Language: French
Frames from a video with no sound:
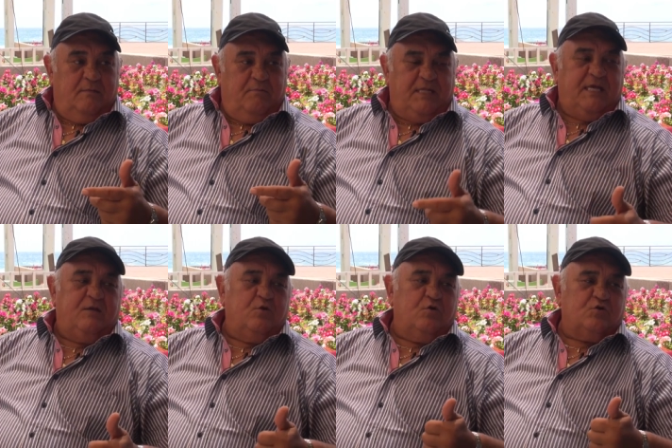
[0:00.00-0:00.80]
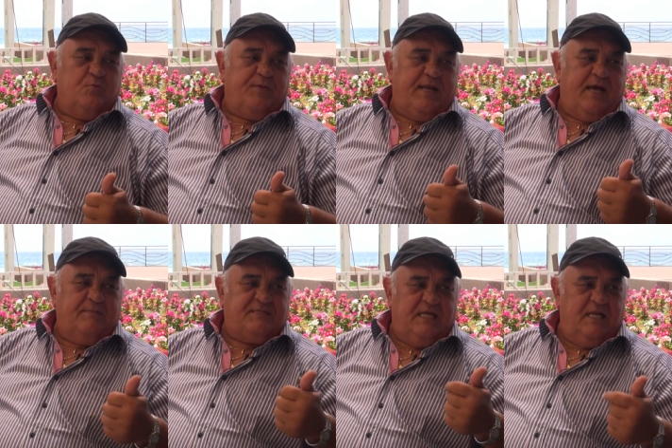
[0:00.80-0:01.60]
Médaille d'or aux Jeux
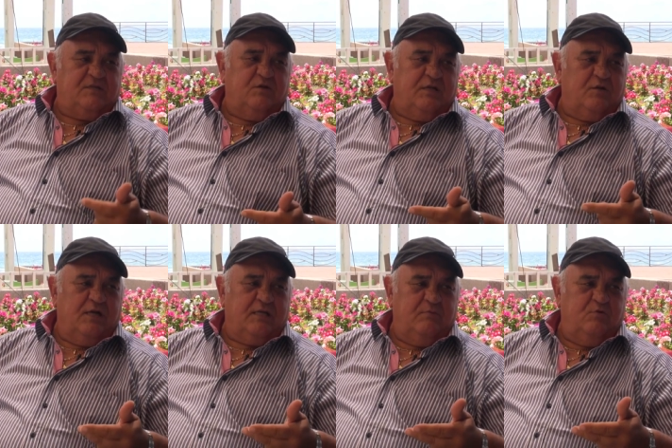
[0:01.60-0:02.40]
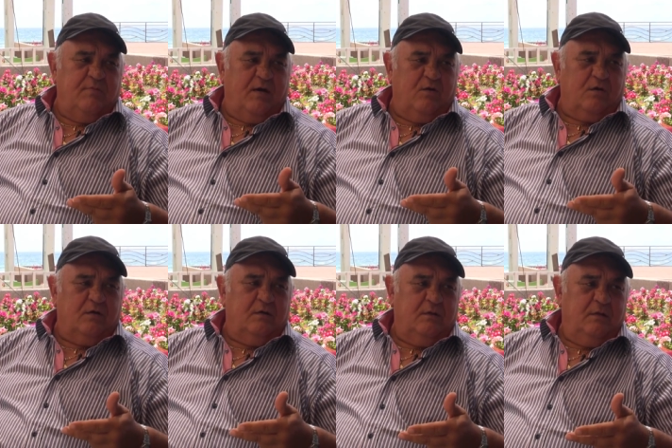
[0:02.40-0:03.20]
panarabes, sélectionné dans l'équipe du Maroc,
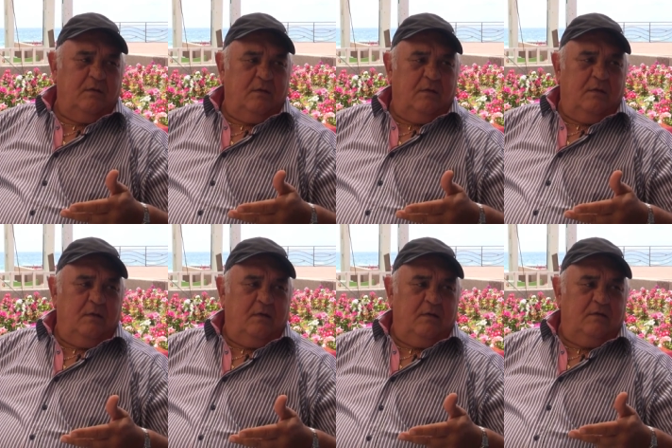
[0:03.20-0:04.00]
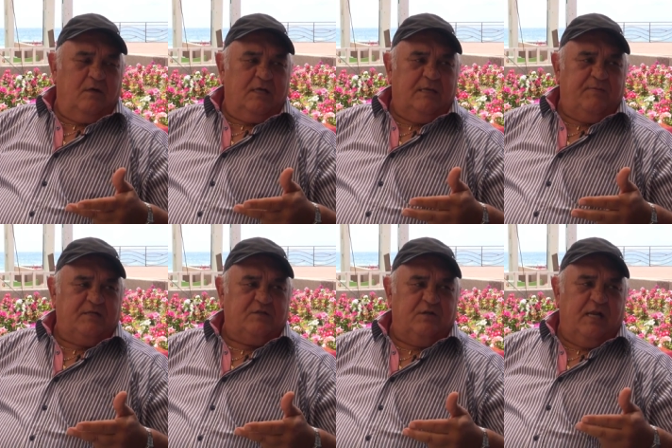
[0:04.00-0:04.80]
dans l'équipe
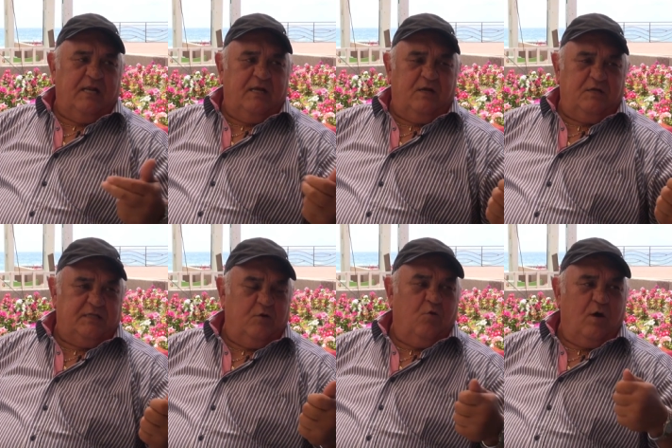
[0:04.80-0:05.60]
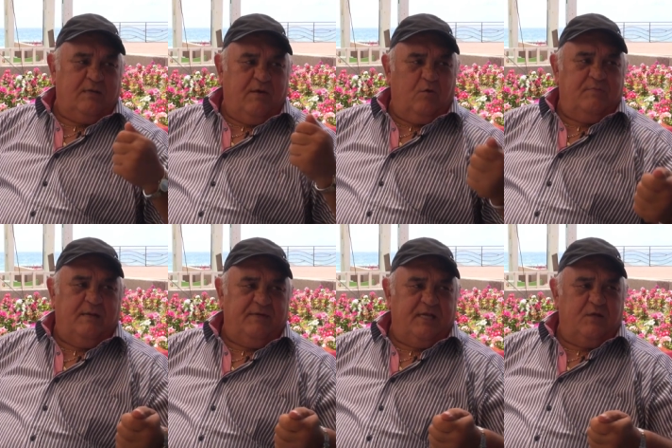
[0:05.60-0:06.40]
nationale. Euh, c'est le roi qui m'a remis
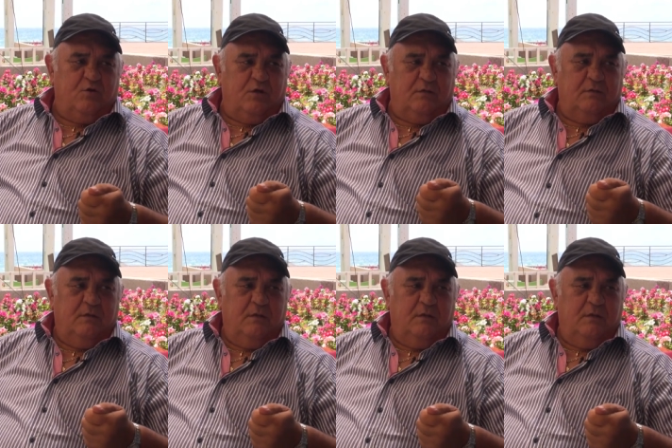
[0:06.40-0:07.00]
la médaille d'or.